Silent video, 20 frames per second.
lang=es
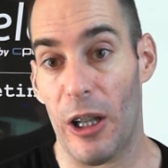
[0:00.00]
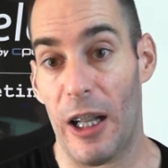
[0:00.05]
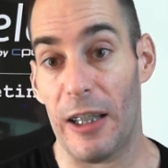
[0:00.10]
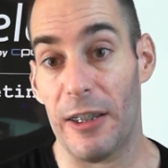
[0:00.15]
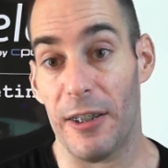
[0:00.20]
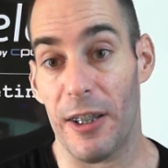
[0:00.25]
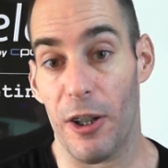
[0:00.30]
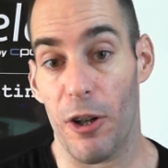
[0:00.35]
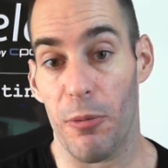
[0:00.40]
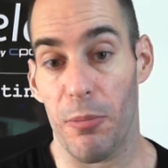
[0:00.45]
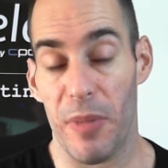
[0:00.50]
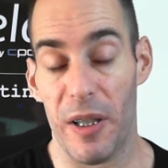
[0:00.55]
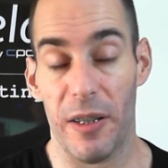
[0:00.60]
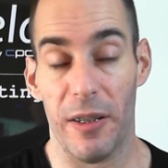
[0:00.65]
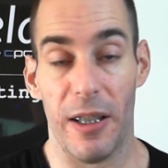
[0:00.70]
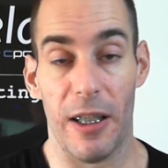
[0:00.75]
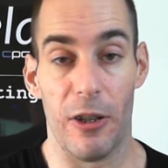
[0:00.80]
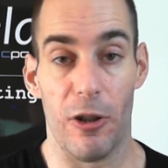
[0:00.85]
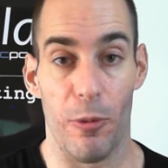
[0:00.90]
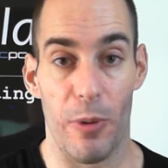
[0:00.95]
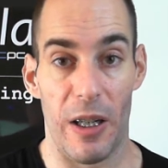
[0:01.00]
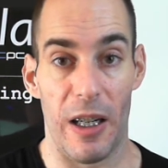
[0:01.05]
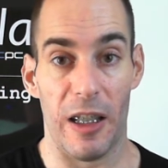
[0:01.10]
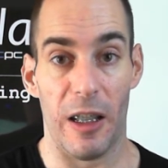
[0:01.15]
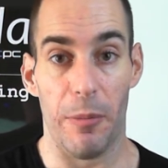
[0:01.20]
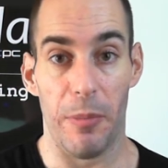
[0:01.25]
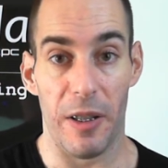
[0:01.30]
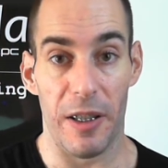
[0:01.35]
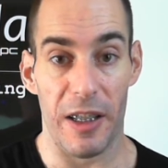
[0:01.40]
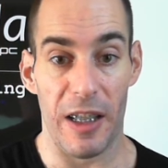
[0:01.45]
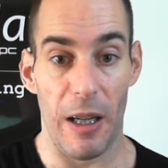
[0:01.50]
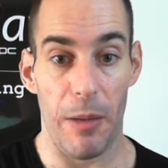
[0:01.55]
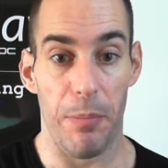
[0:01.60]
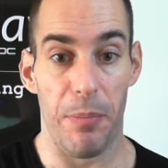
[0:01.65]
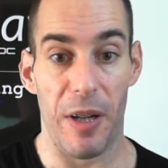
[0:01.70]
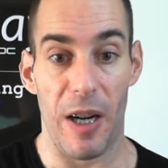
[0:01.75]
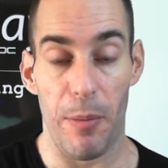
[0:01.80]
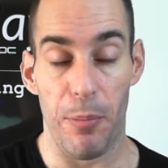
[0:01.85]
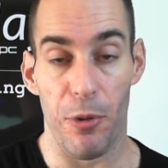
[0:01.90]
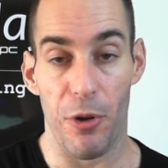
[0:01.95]
anteriormente sobre la temática
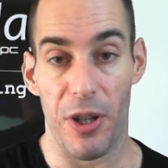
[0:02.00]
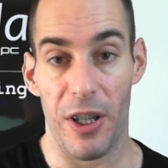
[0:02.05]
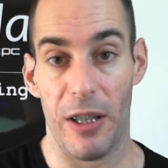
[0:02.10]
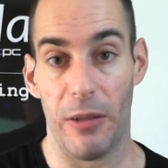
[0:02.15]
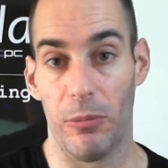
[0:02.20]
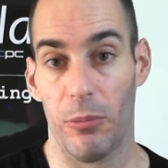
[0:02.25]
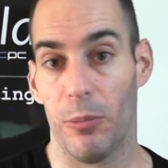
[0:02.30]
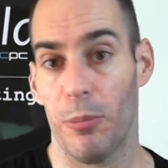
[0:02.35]
para poder